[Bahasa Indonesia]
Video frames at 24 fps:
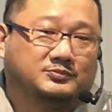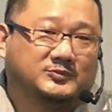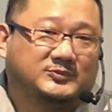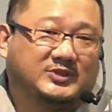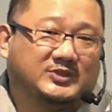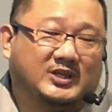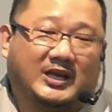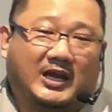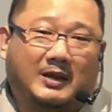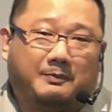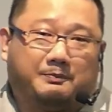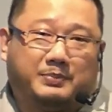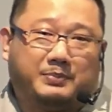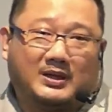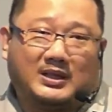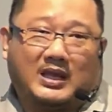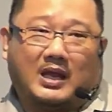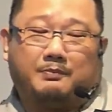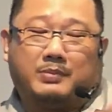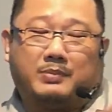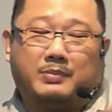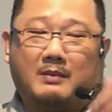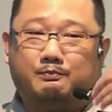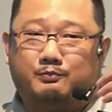Sehebat
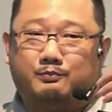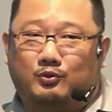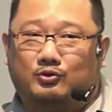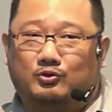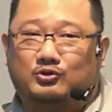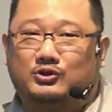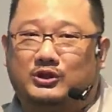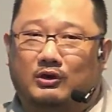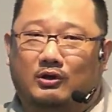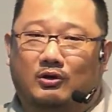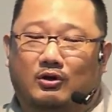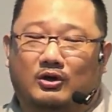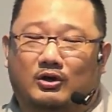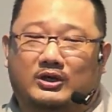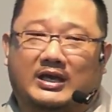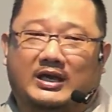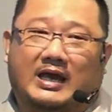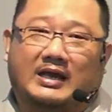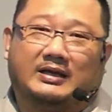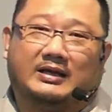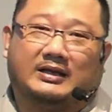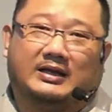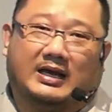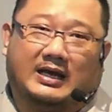apapun teologi
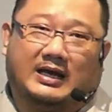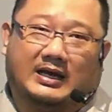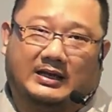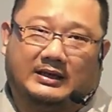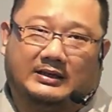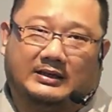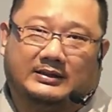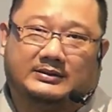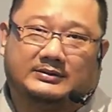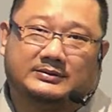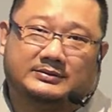Anda,